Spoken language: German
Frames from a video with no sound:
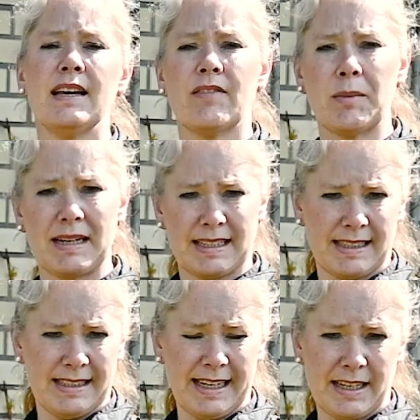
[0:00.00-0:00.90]
Wenn man
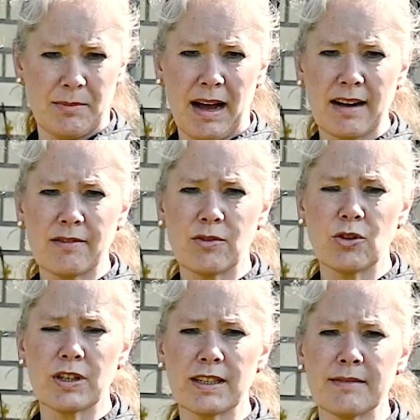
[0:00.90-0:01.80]
das nicht machen
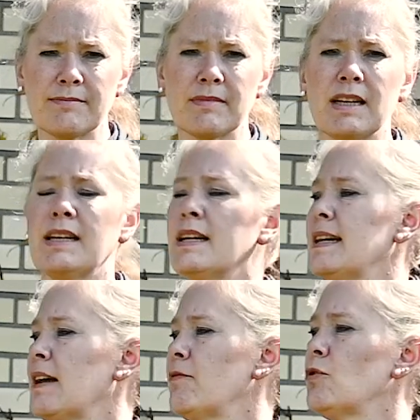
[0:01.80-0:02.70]
würde,
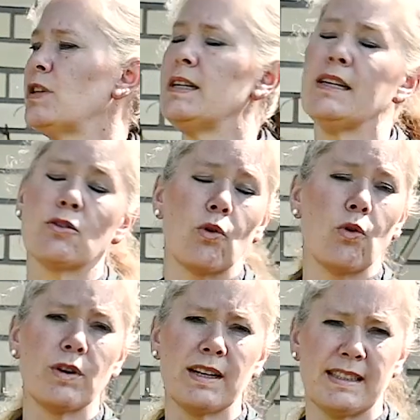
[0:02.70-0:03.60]
dann würde die
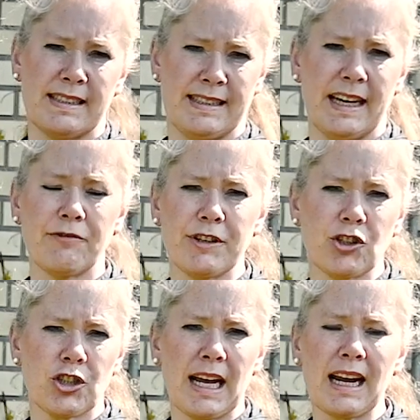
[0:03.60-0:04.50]
Krone sehr viel
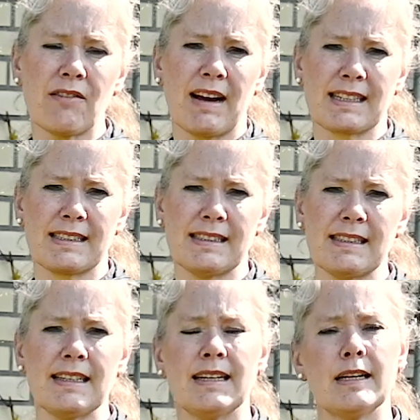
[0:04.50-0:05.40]
schneller wachsen
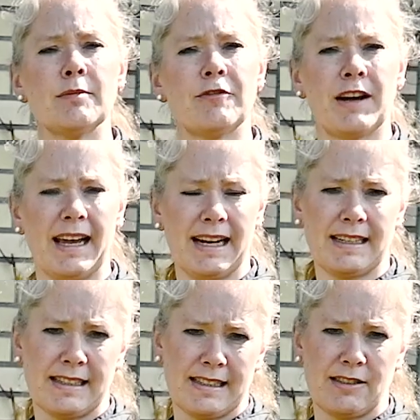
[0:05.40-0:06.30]
im
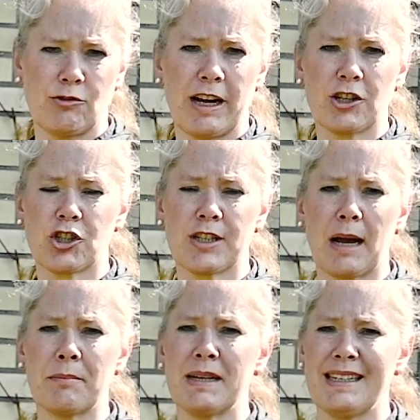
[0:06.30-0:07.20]
Verhältnis zu der
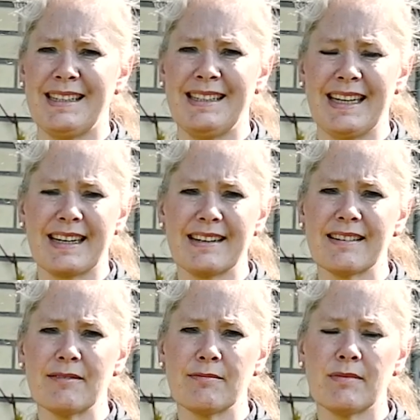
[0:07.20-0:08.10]
Stammdicke.
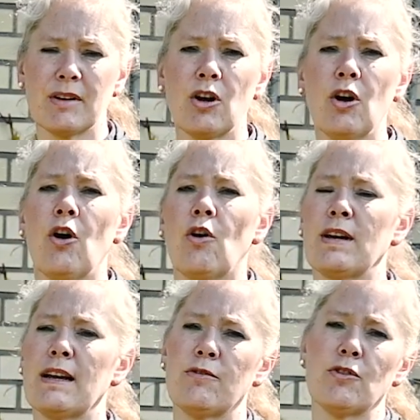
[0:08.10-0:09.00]
Und
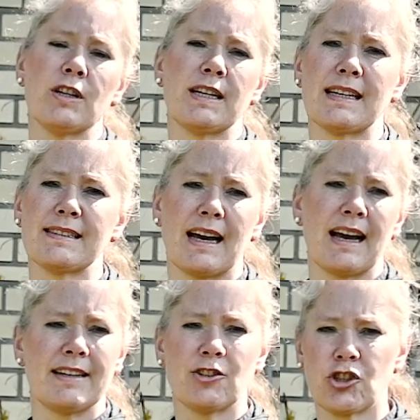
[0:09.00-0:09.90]
dann würde das
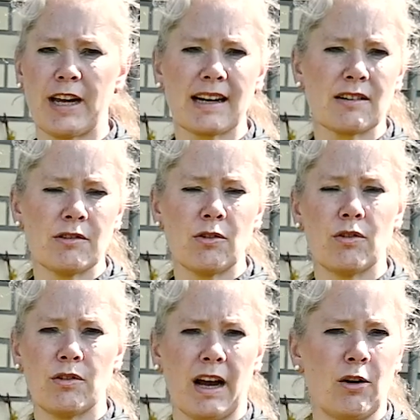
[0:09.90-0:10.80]
ein Stärken,
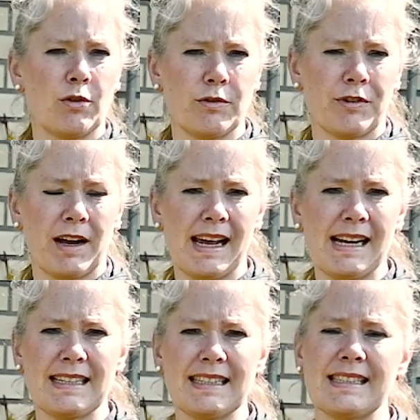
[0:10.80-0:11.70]
ja,
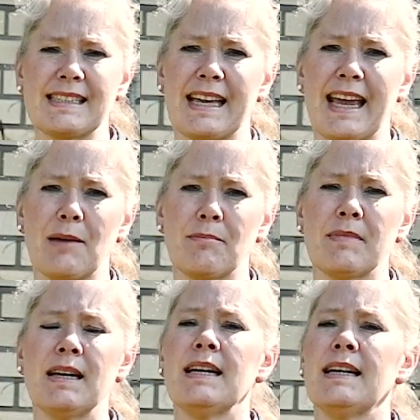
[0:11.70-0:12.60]
Unverhältnis geben,
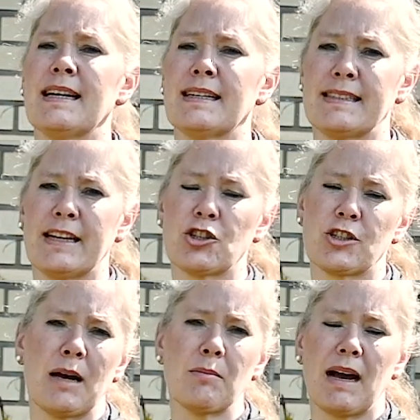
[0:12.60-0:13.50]
dass der
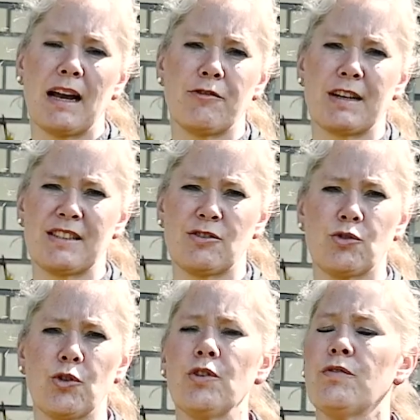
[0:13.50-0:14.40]
Stamm einfach zu
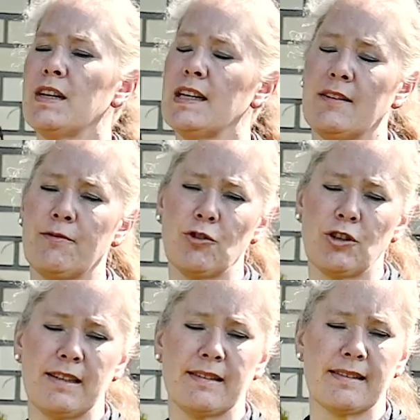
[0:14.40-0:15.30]
dünn wie die, für
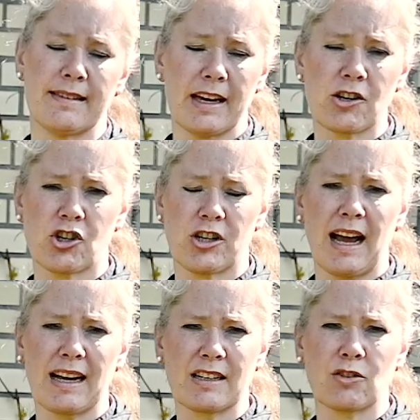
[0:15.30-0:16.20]
diese sehr
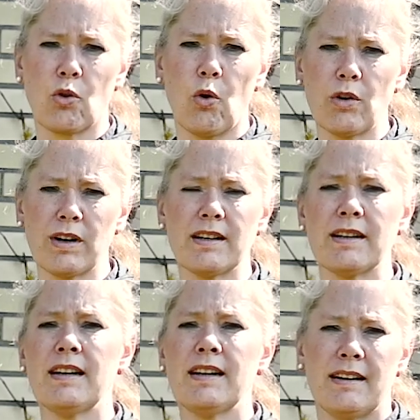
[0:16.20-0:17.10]
starke Krone
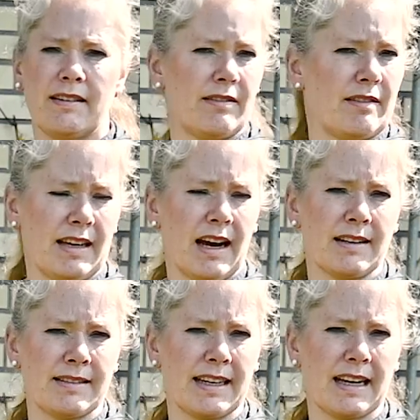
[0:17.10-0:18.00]

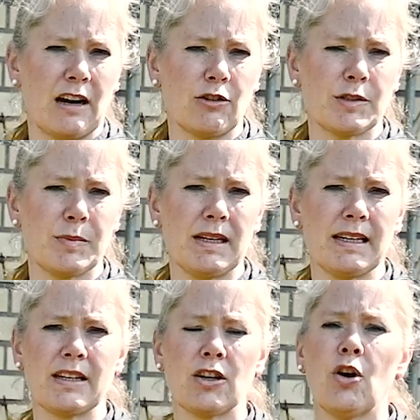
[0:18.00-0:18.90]
ja, sich ausbildet